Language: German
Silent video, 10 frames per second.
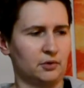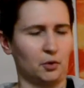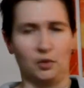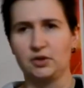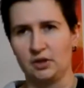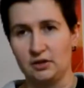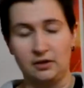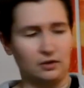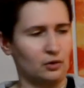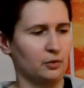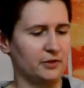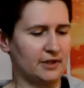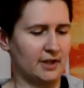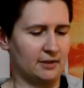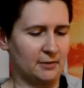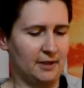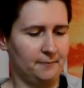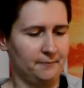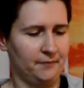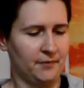größere Teleskope, sage ich
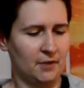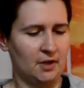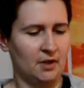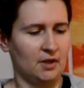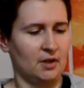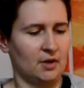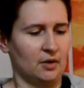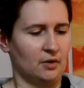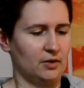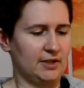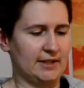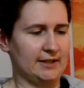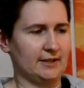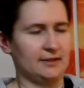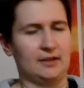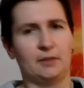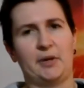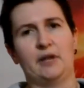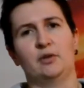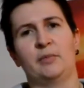mal. Und es handelt sich
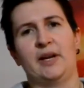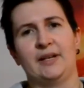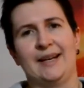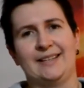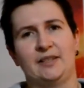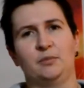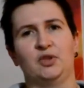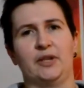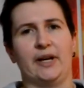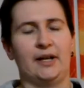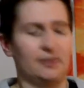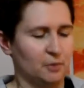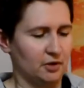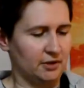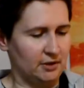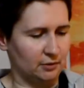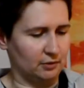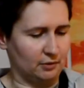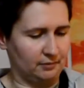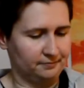hierbei um eine asimutale
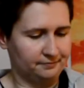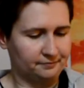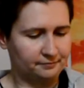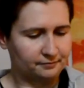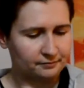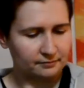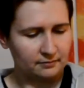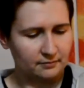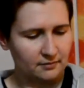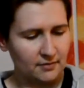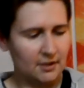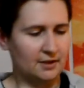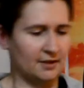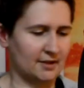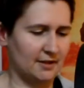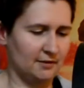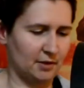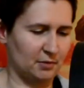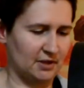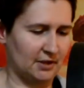Montierung. Das Ganze
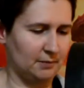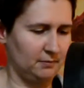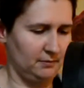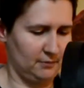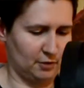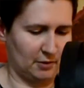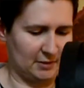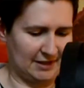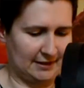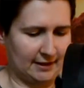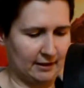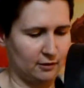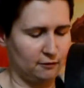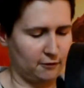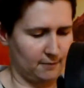wird betrieben, ich mache mal den Deckel auf,